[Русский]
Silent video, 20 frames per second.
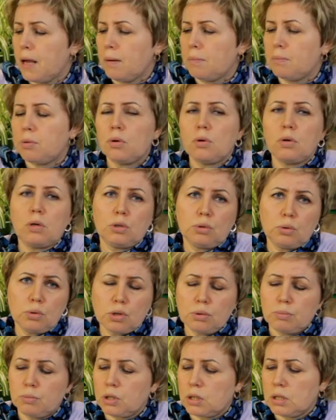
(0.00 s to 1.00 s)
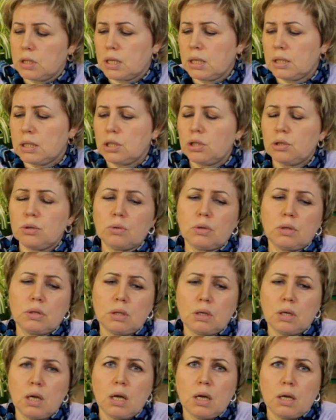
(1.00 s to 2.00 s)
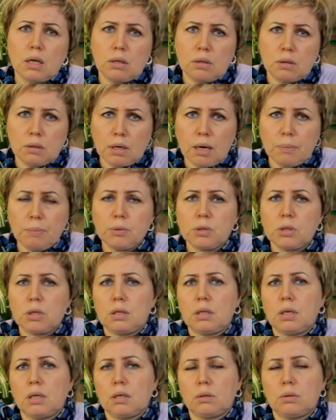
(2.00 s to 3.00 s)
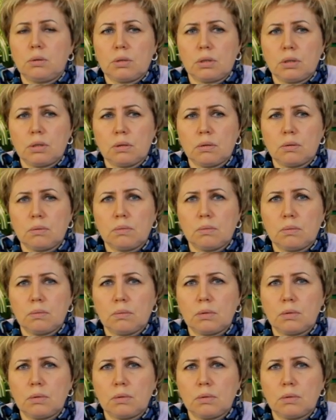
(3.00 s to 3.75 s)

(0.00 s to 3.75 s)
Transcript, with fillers: Брокколи тоже можно сказать, что она э, капуста та, которая